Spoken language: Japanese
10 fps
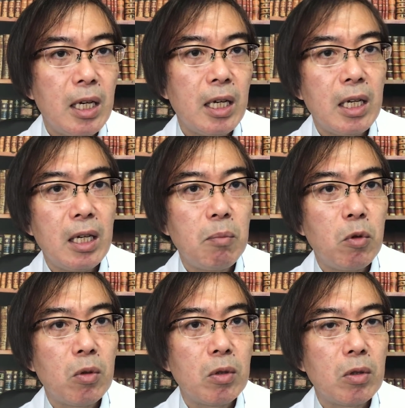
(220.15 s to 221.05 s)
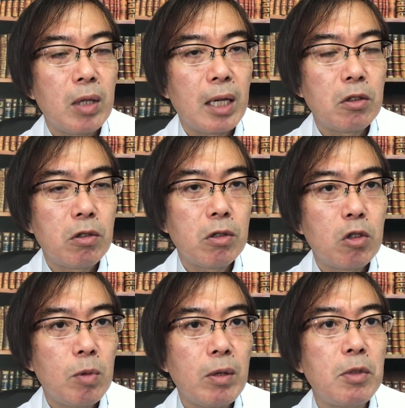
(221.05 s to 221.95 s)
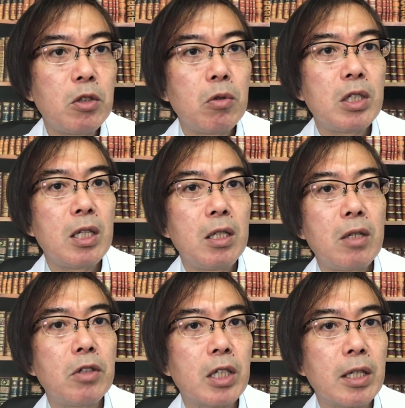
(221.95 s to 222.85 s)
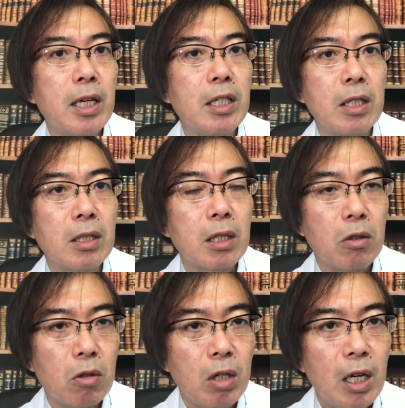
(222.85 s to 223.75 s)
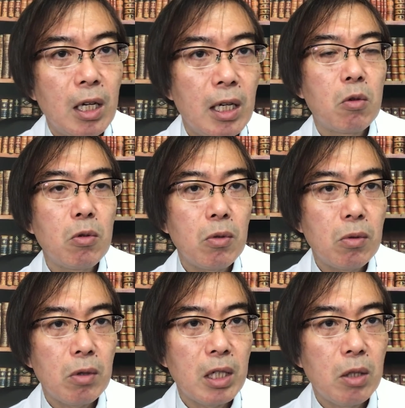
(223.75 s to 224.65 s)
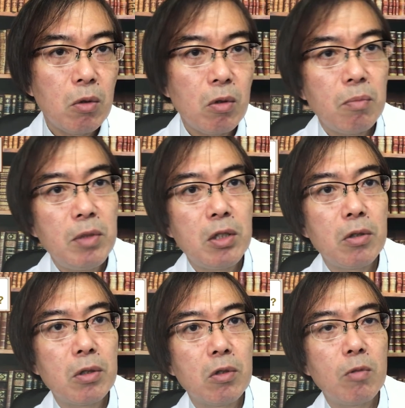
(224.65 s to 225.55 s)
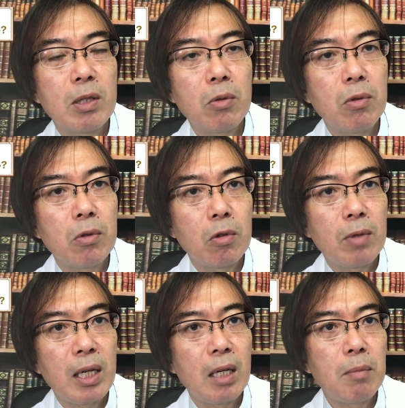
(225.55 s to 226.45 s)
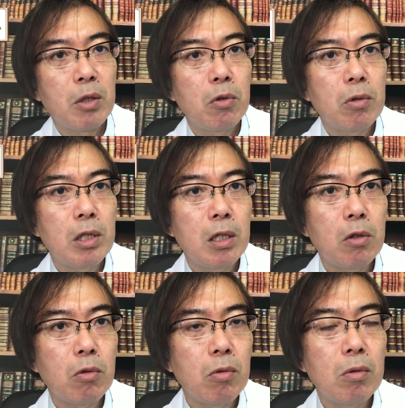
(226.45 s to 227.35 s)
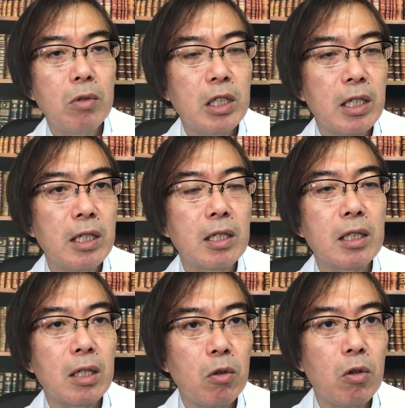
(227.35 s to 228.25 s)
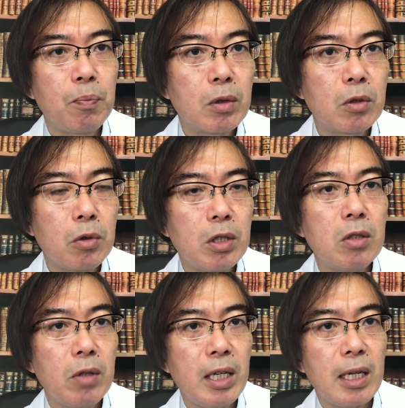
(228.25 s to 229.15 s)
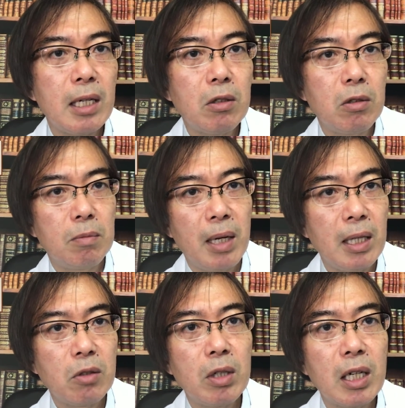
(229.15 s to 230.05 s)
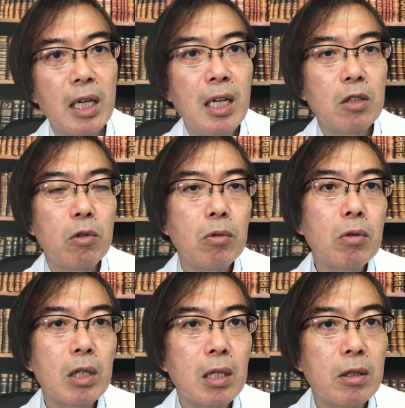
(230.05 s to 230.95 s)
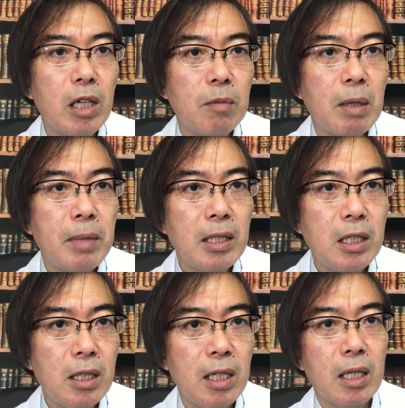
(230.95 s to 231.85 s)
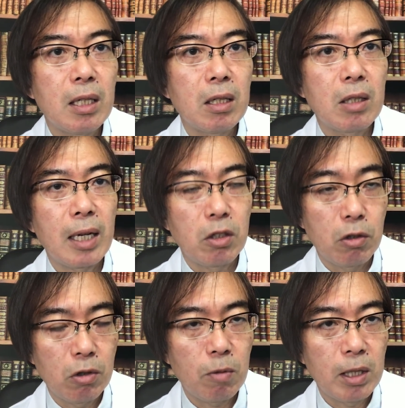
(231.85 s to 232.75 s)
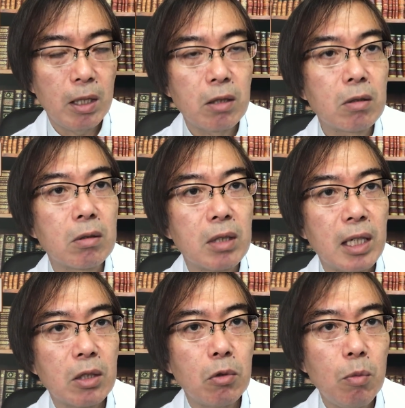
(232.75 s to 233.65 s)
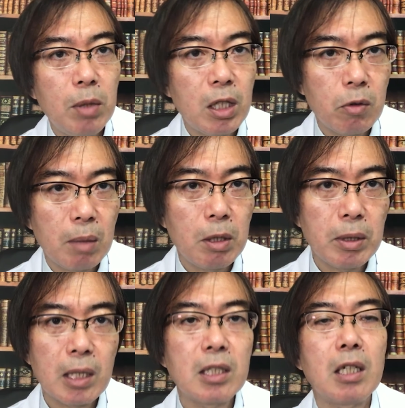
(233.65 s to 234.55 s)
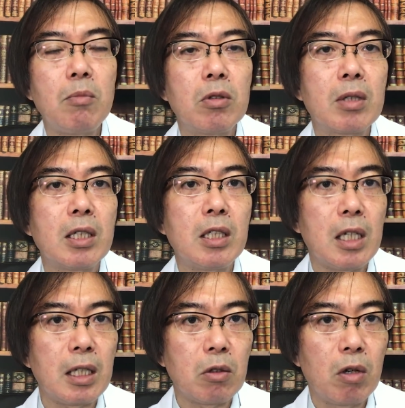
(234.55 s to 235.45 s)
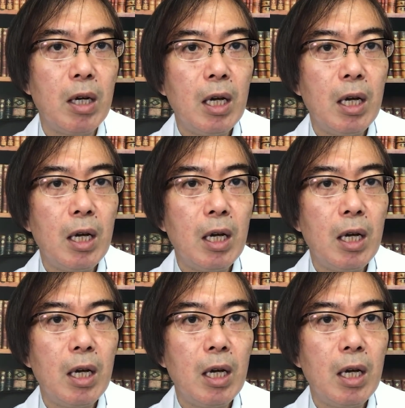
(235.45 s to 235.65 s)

えー、も出走馬は未勝利戦に出るしかないんですけどこの時の未出走馬というのは、まあ、玉石混交じゃないですけど素質のねある馬それからそれほど高くない馬混じって初出走馬出てくるんでその見極めは確かに難しいかなと。